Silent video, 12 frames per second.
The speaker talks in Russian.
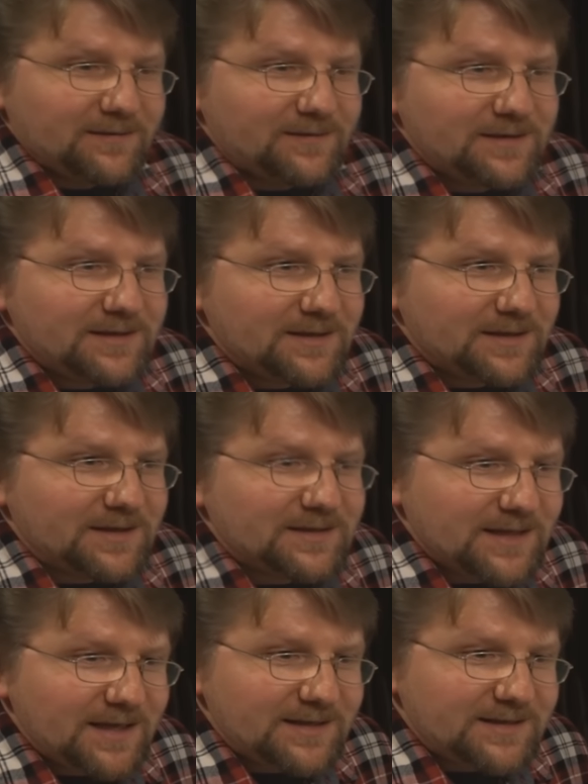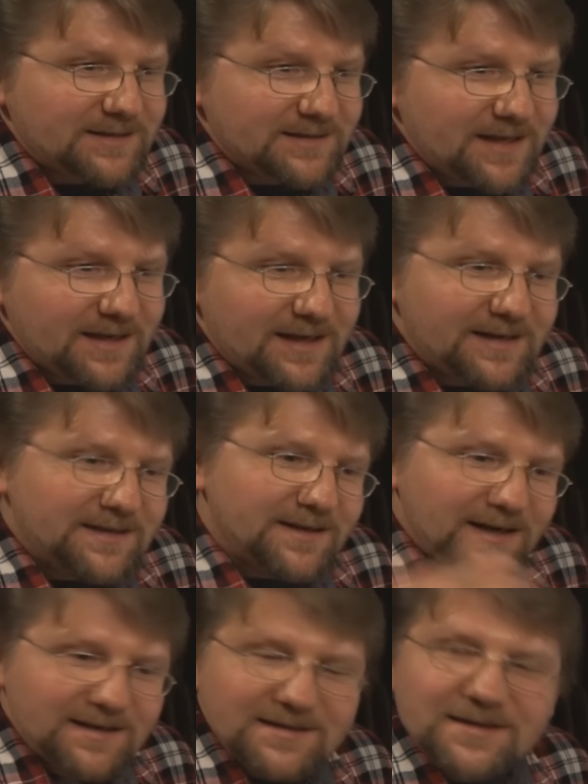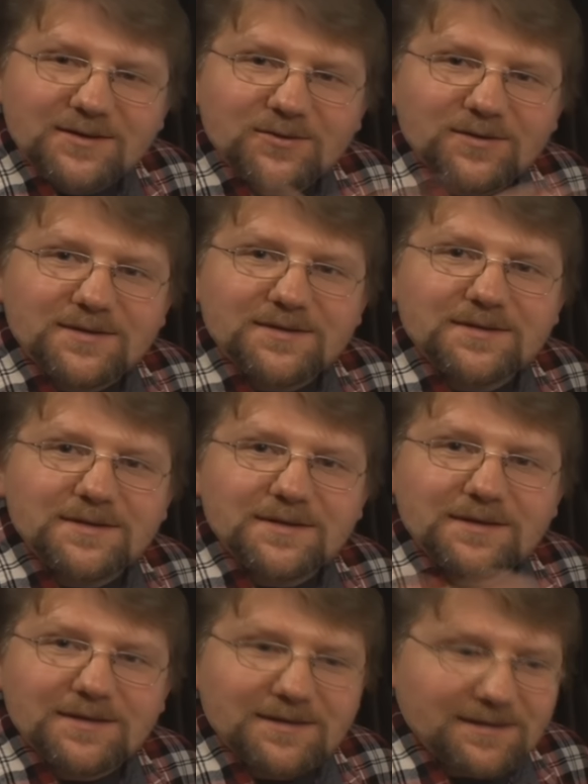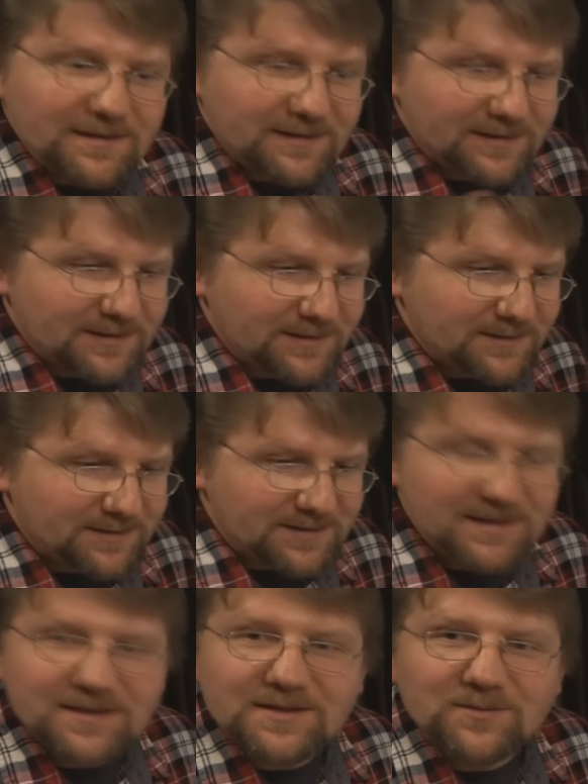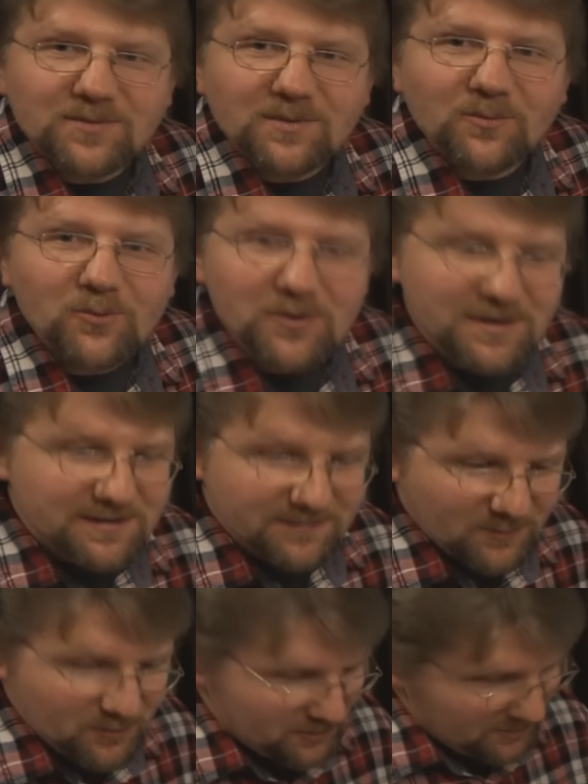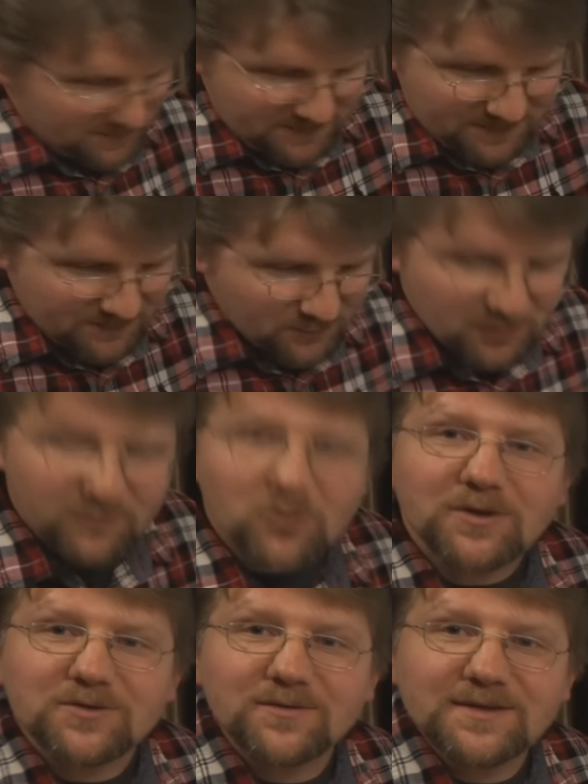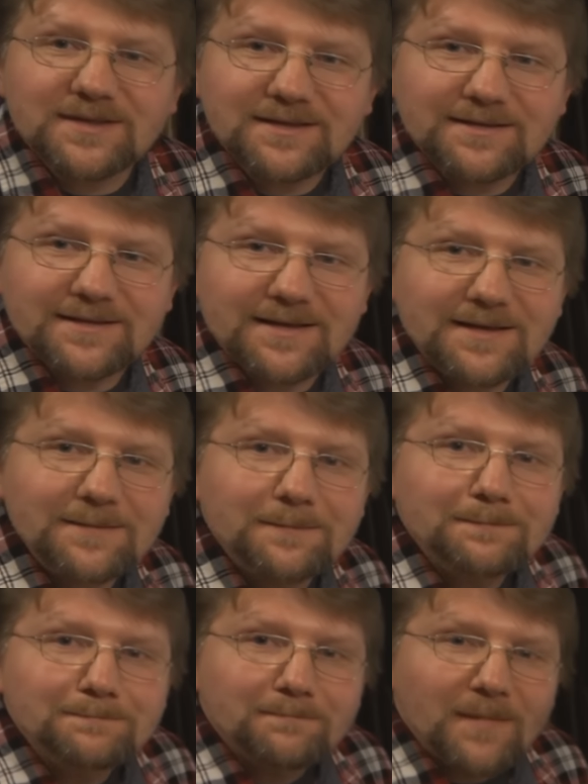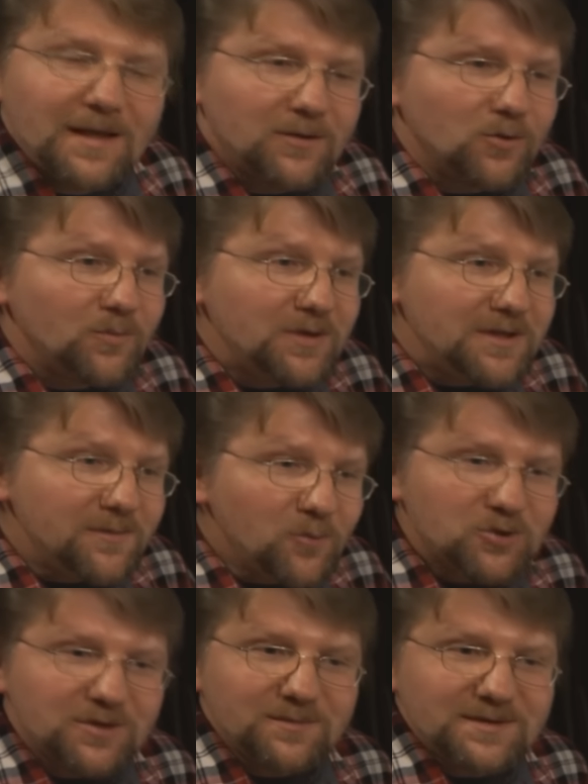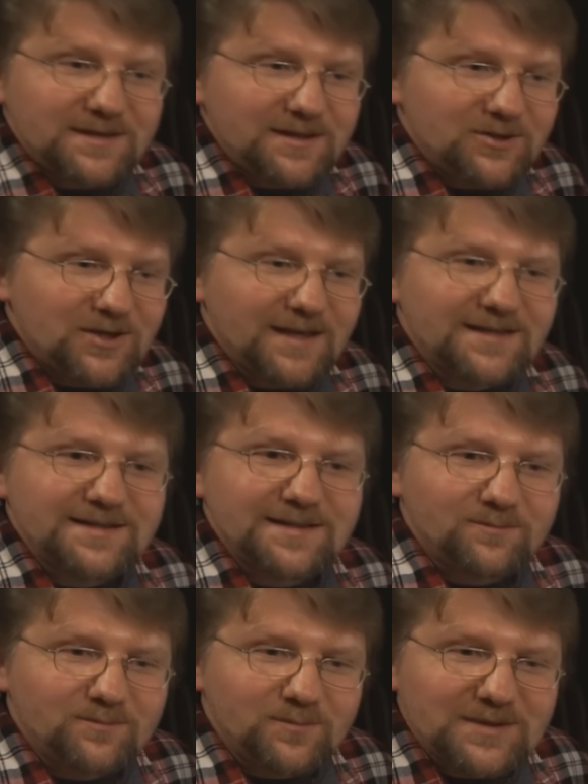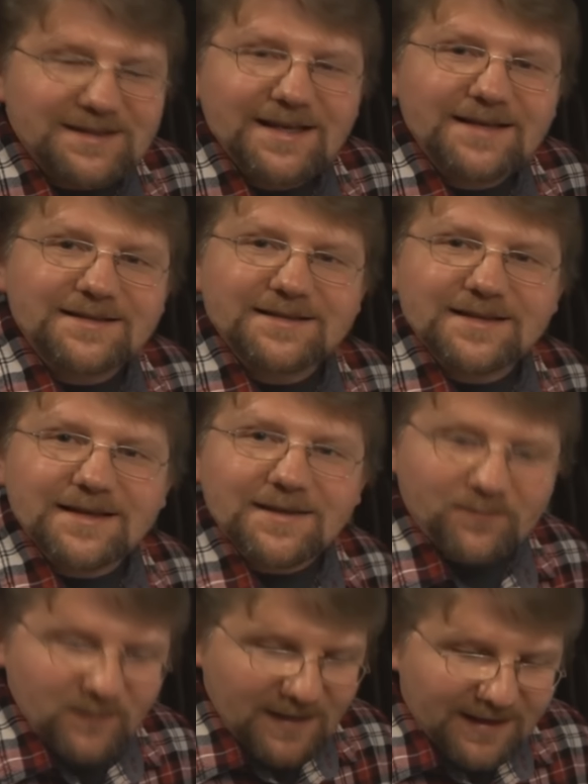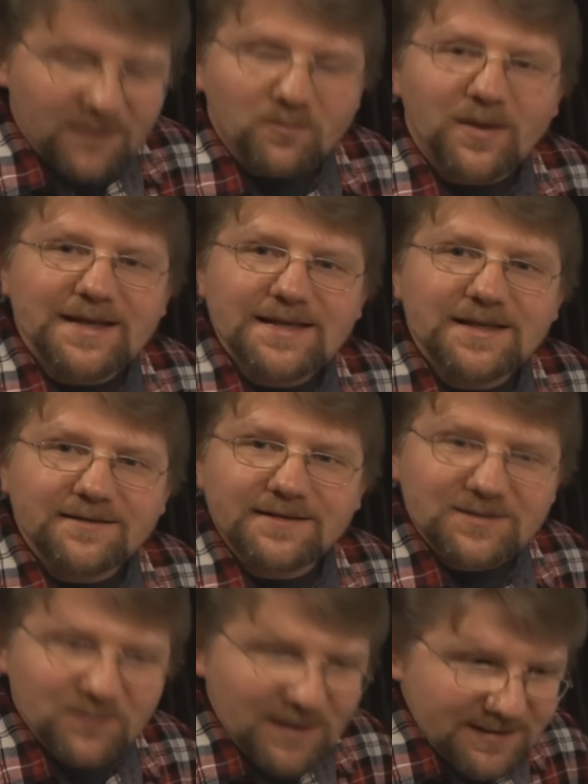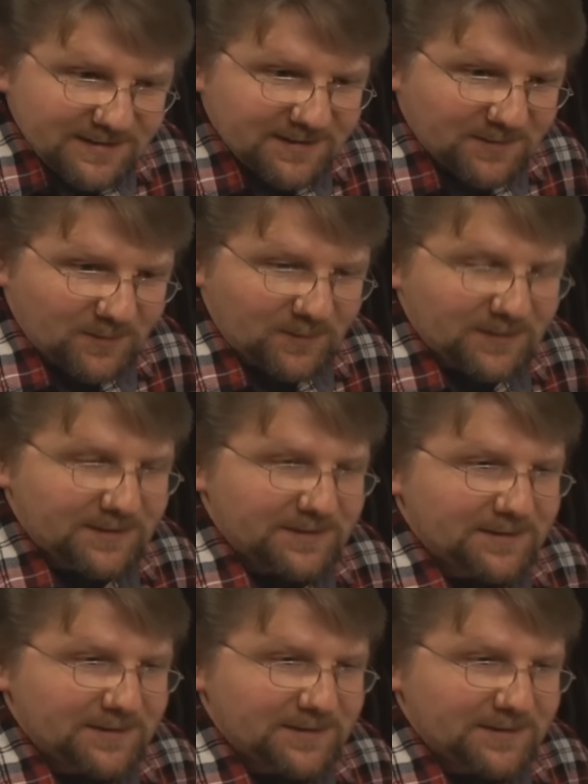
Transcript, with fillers: вы знаете знаки альтерации, то есть э, э, диезы, бемоли, вы можете уже много чего делать, да? Но мы не можем сейчас пытаться аккомпанировать песням,